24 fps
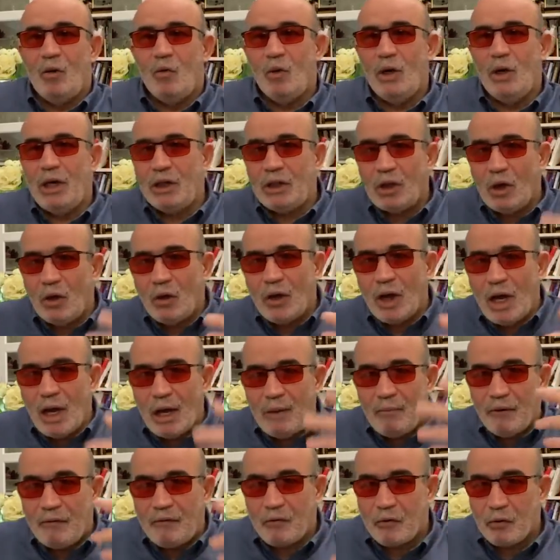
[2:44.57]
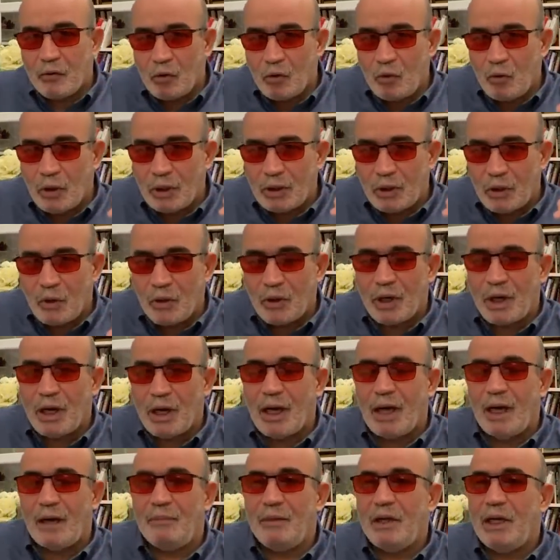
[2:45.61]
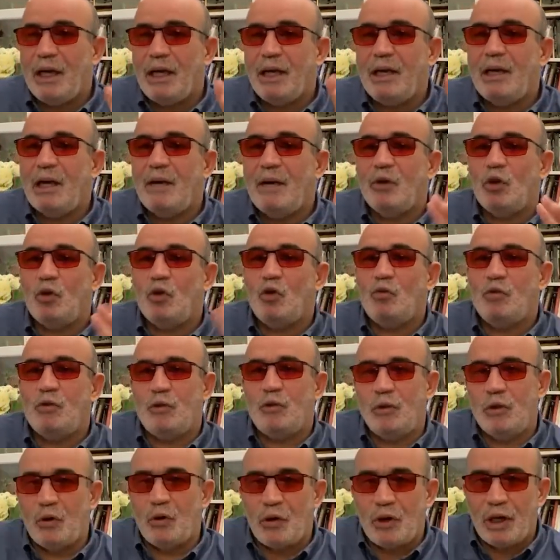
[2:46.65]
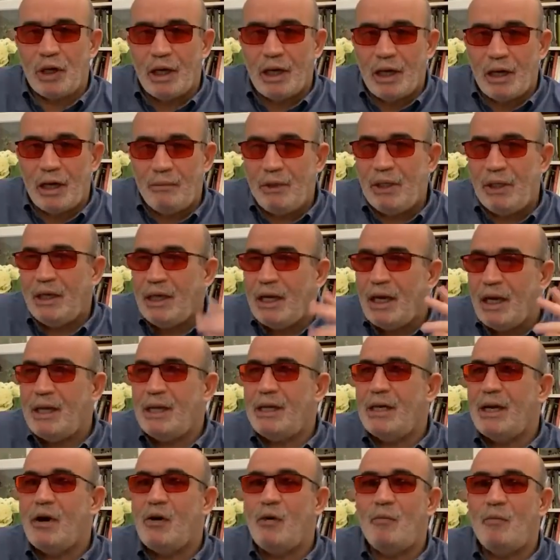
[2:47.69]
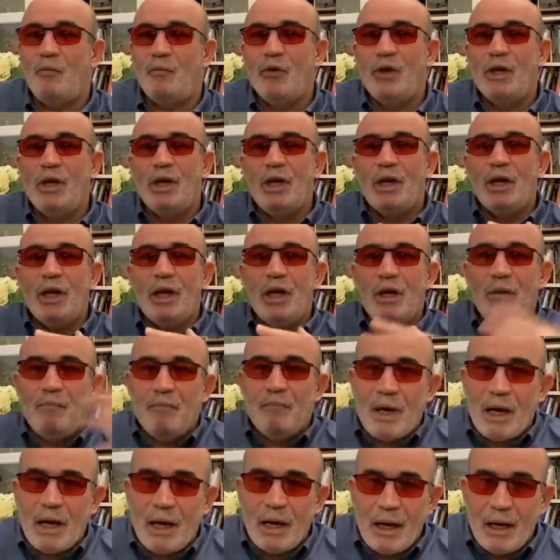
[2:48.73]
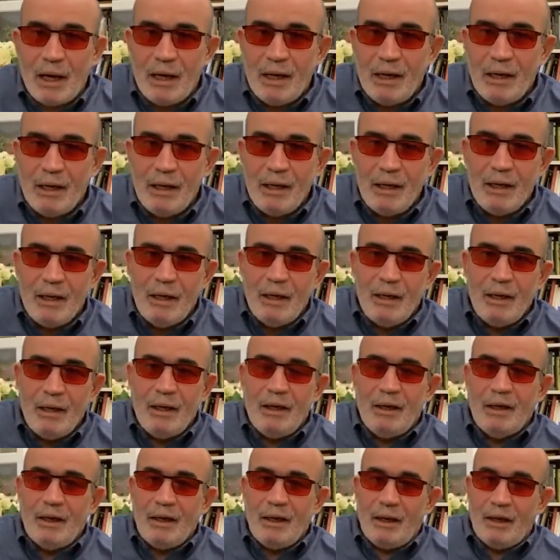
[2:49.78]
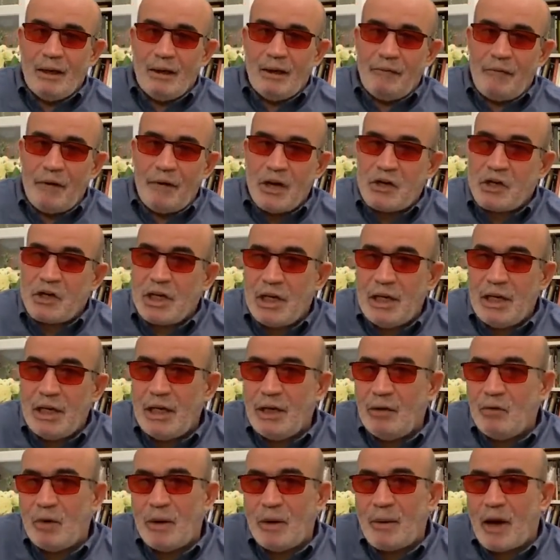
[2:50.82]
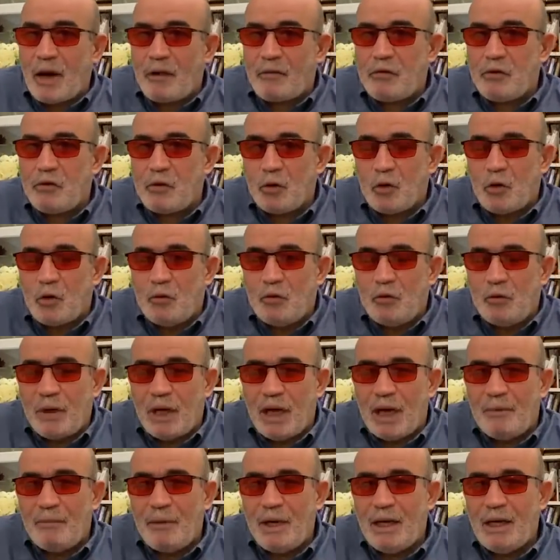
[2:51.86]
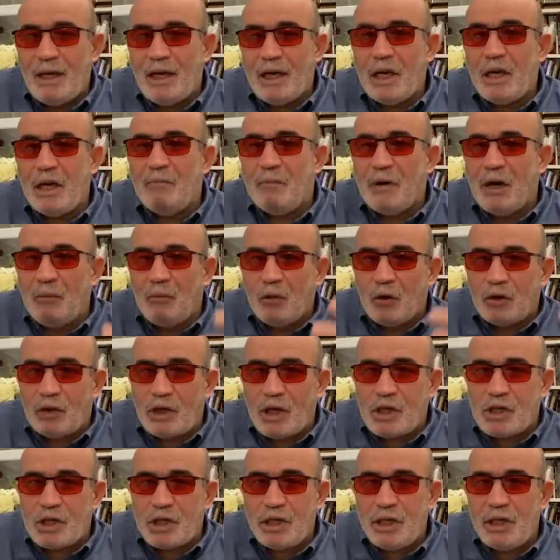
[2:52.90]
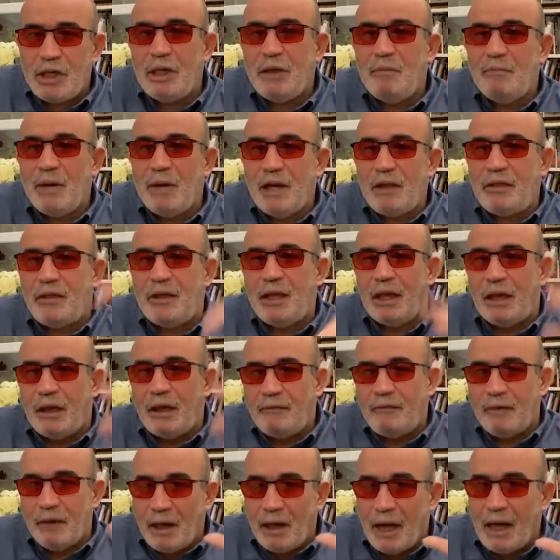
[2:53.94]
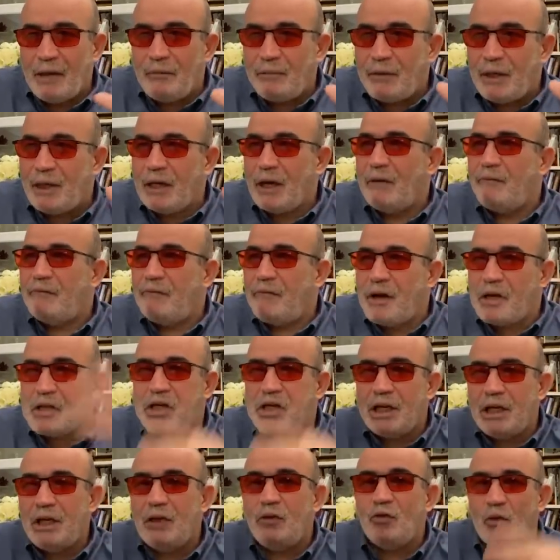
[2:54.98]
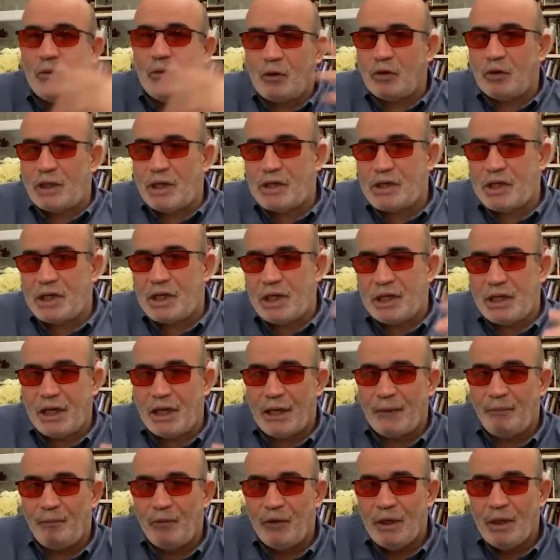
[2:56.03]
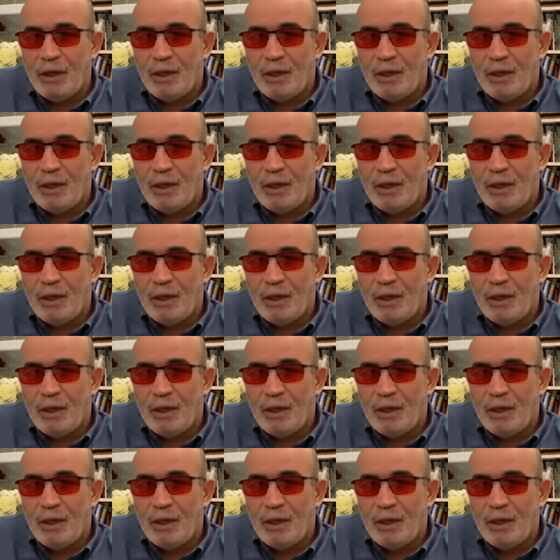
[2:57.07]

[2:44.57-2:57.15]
واللي دورها المفروض هو دور رقابي لكنها ما تقومش بدور رقابي لانهم اما آه، فاشلين وما يعرفوش يقوموا بالعمل اما مرتشين اما الاثنين في الغالب تلقاهم فاشلين ومرتشين يعني